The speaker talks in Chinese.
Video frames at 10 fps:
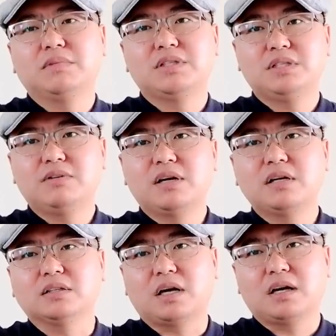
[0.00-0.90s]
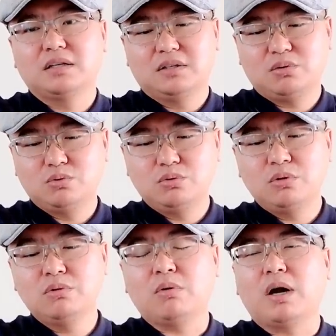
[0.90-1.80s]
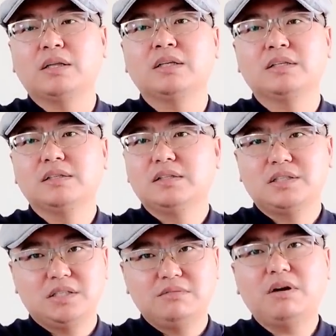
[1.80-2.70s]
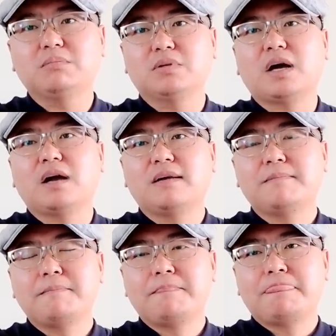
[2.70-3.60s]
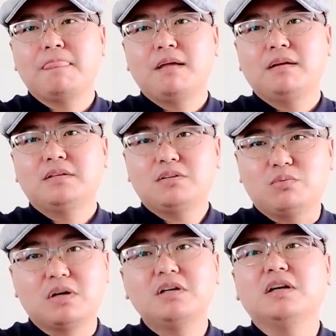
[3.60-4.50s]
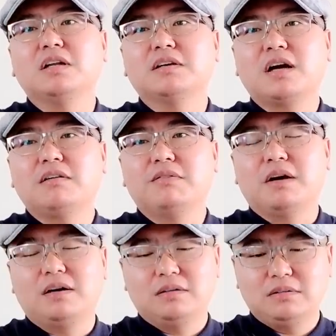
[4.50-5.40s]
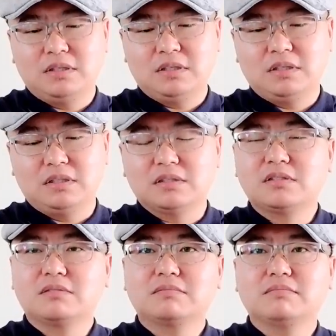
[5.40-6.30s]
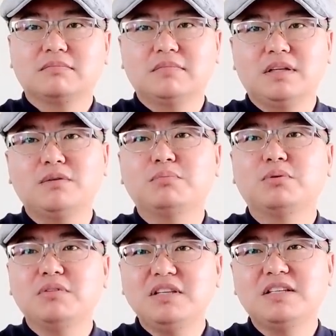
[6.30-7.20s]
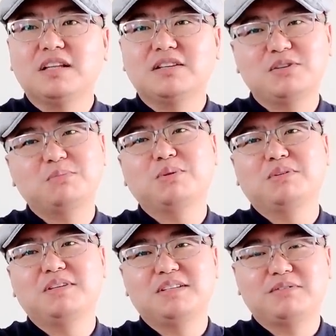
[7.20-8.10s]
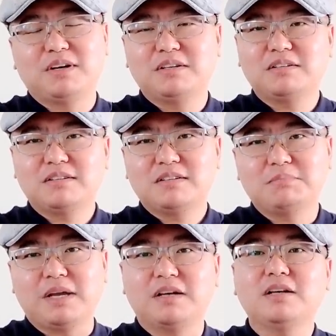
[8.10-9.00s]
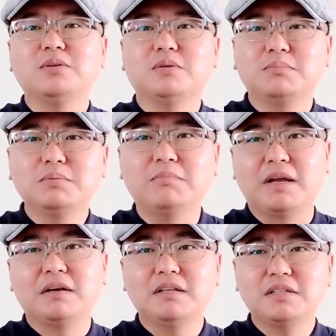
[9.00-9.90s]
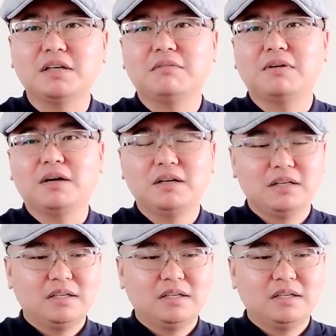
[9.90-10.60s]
希望更大。胡春华呢，希望不大。这是我个人的看法啊，你你有不同意见那就不同意见，反正每个人不每个人的想法。